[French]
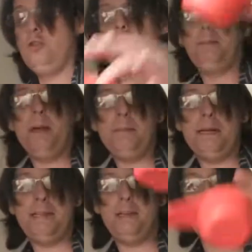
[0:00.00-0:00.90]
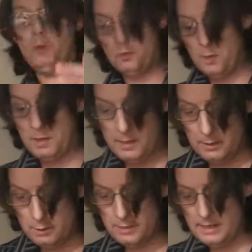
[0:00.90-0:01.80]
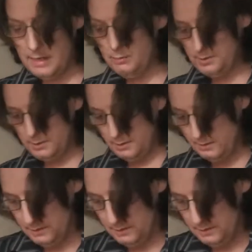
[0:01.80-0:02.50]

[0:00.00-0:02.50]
Je prends mon trois quarts de tasse.